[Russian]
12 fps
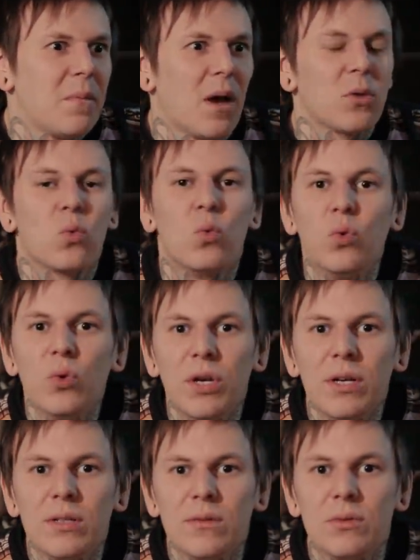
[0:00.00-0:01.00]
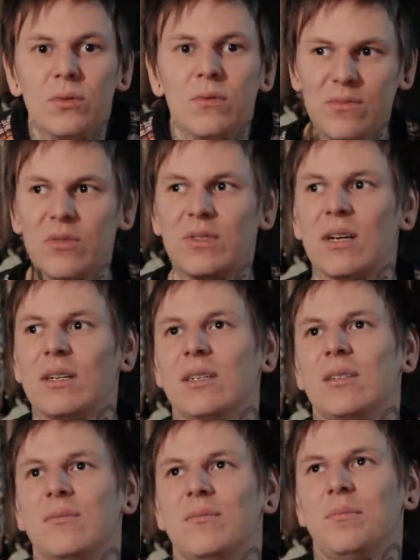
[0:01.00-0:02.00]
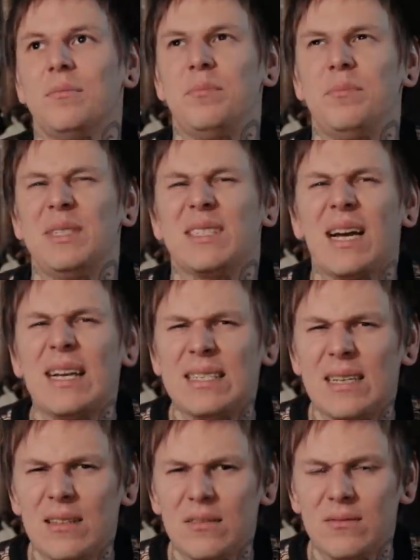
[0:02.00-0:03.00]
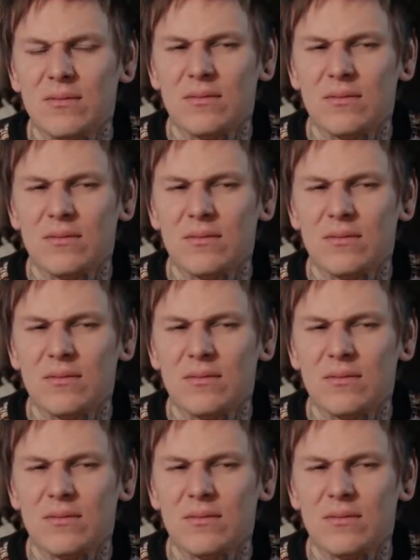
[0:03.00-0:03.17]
Откуда это все? Во-вторых, писатели.